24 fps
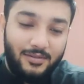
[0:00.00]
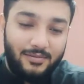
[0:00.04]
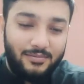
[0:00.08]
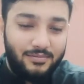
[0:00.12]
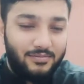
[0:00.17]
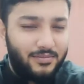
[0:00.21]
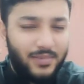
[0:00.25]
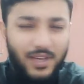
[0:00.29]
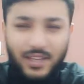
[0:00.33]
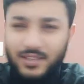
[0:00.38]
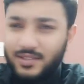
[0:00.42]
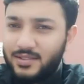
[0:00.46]

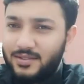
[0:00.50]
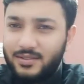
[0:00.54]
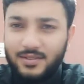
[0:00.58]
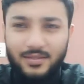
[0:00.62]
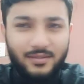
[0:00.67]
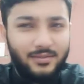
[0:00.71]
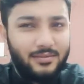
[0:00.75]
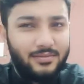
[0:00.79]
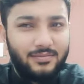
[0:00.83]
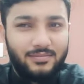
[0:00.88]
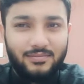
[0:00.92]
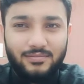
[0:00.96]
बस
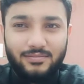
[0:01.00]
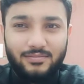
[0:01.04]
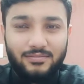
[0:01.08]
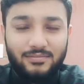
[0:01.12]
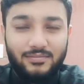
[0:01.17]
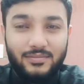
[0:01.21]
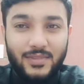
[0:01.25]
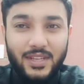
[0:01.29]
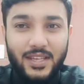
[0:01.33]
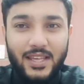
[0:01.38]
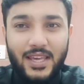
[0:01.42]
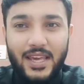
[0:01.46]

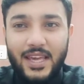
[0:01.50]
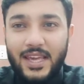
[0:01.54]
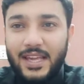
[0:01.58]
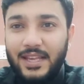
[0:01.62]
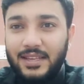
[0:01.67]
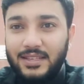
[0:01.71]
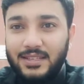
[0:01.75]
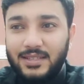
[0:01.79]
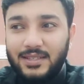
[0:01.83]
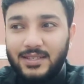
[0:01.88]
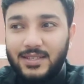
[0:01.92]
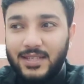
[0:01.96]
ये
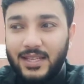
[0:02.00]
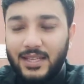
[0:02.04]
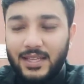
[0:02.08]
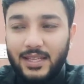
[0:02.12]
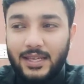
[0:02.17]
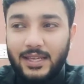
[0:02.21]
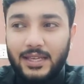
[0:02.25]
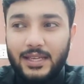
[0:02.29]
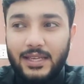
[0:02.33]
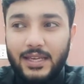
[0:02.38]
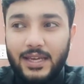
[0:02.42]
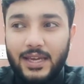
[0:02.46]

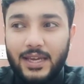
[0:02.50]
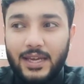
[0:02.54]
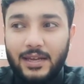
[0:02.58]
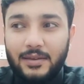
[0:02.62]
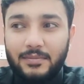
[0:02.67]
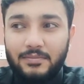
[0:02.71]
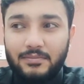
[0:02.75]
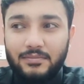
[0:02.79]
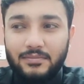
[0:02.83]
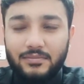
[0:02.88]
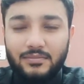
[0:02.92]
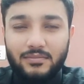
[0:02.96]
ज़िंदगी है
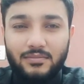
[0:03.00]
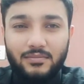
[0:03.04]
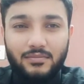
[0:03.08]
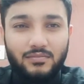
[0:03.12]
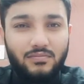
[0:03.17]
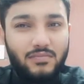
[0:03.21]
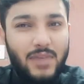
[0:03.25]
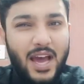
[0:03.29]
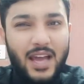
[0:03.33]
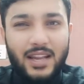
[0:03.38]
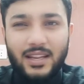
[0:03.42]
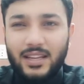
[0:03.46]

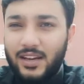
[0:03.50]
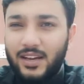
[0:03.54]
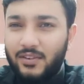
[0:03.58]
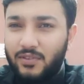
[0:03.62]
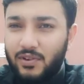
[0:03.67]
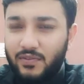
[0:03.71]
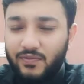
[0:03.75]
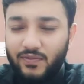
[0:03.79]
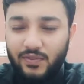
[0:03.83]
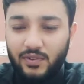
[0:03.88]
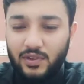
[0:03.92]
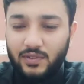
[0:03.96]
मैन नेवर
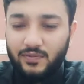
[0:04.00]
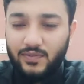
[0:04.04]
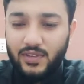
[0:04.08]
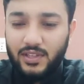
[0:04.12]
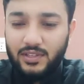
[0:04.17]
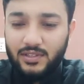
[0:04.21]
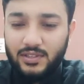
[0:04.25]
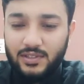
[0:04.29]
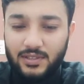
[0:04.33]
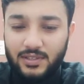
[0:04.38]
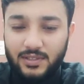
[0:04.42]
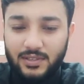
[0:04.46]

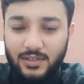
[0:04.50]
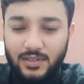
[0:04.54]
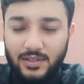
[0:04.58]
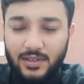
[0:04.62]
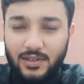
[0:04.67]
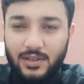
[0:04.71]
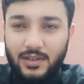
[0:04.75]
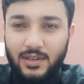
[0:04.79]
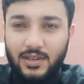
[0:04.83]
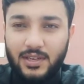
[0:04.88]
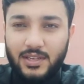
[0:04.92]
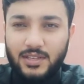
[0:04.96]
फुलफिल्स
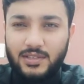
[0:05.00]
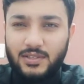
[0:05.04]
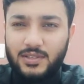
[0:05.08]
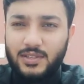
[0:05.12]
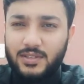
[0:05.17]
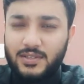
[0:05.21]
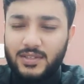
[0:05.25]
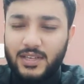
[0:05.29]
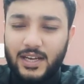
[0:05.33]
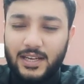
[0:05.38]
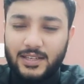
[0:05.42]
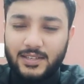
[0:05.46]
हिज
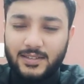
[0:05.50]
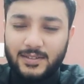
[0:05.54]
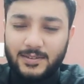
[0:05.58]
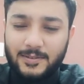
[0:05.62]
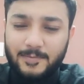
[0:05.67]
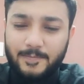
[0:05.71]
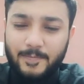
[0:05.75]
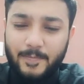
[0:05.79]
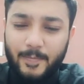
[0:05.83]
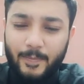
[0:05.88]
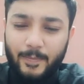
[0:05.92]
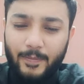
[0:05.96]
डिज़ायर्स
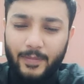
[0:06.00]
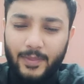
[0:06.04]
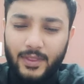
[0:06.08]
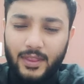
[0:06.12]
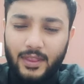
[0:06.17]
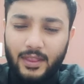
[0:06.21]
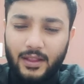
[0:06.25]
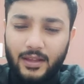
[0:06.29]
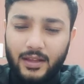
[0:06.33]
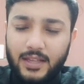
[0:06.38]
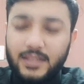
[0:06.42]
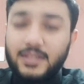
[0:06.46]

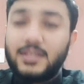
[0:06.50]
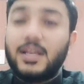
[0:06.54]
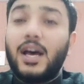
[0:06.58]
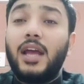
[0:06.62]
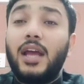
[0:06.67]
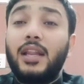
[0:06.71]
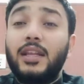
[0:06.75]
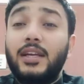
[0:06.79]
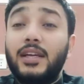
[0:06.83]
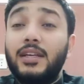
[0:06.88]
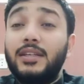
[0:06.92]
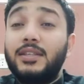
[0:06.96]

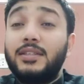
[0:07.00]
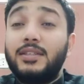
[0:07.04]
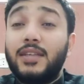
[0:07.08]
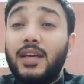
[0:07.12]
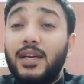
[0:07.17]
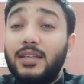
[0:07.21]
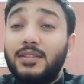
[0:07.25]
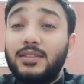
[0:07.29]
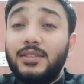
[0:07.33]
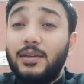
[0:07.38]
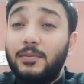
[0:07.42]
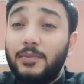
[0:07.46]
इंसान के
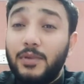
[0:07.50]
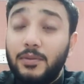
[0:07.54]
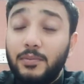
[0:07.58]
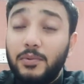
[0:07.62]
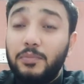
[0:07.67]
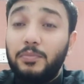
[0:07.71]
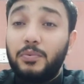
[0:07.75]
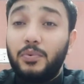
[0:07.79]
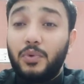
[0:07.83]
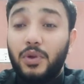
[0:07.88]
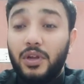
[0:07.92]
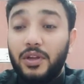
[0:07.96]
डिज़ायर्स कभी भी
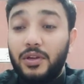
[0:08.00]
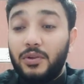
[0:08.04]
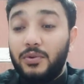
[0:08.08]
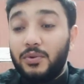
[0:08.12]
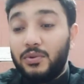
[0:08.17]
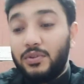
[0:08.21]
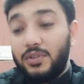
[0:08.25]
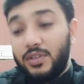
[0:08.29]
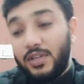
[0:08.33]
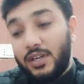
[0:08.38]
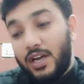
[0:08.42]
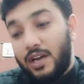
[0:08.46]
पूरे नहीं
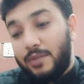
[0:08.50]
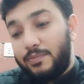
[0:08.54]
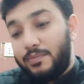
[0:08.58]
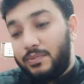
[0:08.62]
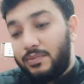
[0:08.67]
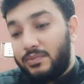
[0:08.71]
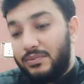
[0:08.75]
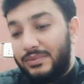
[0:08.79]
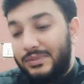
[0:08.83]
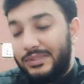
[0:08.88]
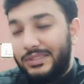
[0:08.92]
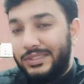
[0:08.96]
होते आप
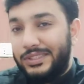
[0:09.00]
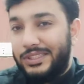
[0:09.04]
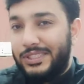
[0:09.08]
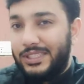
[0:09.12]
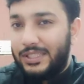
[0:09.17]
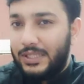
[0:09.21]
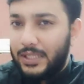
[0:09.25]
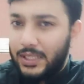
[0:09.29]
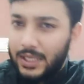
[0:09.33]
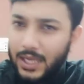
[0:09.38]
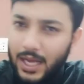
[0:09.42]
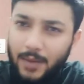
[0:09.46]

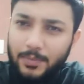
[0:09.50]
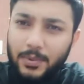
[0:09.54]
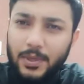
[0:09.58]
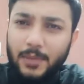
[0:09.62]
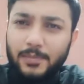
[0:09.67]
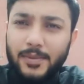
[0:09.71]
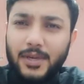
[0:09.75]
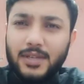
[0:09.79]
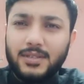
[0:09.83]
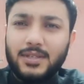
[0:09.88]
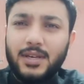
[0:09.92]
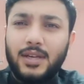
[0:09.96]
जितना आपके
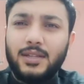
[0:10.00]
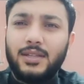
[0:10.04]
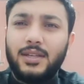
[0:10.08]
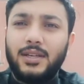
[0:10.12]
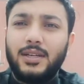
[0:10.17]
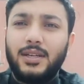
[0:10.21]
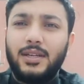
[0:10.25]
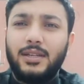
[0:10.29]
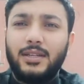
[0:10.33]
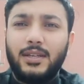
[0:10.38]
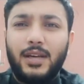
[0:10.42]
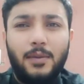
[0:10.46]
पास आता
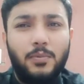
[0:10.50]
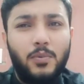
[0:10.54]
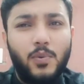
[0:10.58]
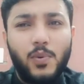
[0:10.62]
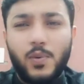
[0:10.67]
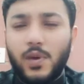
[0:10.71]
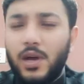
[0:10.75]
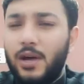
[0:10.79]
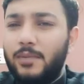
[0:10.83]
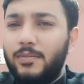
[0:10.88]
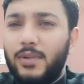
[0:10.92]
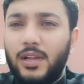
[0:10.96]
जाता है आपको
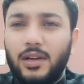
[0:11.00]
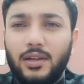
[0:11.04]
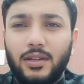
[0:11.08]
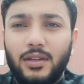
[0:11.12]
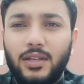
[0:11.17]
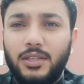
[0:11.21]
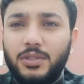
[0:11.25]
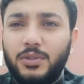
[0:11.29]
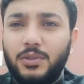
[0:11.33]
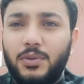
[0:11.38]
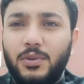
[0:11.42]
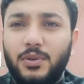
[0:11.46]
काम लगना
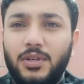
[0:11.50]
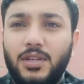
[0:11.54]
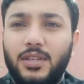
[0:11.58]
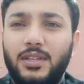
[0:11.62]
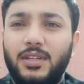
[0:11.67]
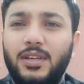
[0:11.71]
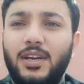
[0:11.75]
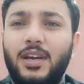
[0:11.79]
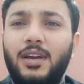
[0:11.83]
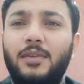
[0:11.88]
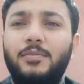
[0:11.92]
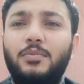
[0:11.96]
शुरू हो जाता
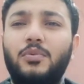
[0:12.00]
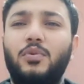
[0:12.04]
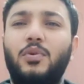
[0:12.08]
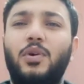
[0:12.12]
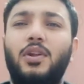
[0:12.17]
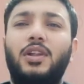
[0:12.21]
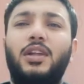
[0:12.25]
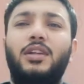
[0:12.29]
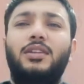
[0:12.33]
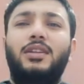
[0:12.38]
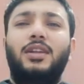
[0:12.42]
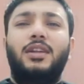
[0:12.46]
है आपको
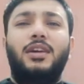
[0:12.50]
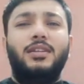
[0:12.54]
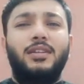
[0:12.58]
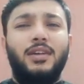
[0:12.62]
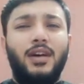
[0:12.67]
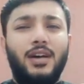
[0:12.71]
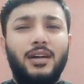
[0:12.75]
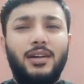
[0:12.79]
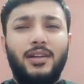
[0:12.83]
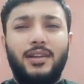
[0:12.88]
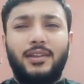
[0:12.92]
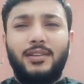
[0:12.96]
अल्लाह ताला
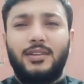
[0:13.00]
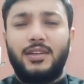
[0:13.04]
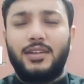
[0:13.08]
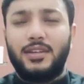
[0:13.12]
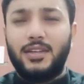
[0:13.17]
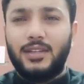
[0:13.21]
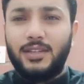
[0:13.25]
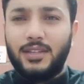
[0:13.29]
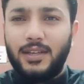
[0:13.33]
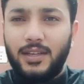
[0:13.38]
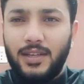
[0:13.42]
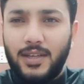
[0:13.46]
अता करता
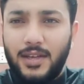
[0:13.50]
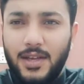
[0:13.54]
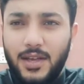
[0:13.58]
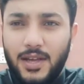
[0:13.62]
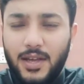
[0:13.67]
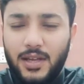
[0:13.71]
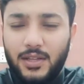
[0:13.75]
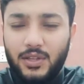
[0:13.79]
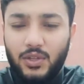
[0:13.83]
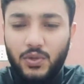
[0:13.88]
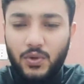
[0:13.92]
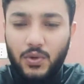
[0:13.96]
जाता है
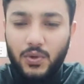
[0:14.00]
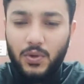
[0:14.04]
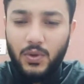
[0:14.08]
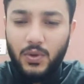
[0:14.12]
तो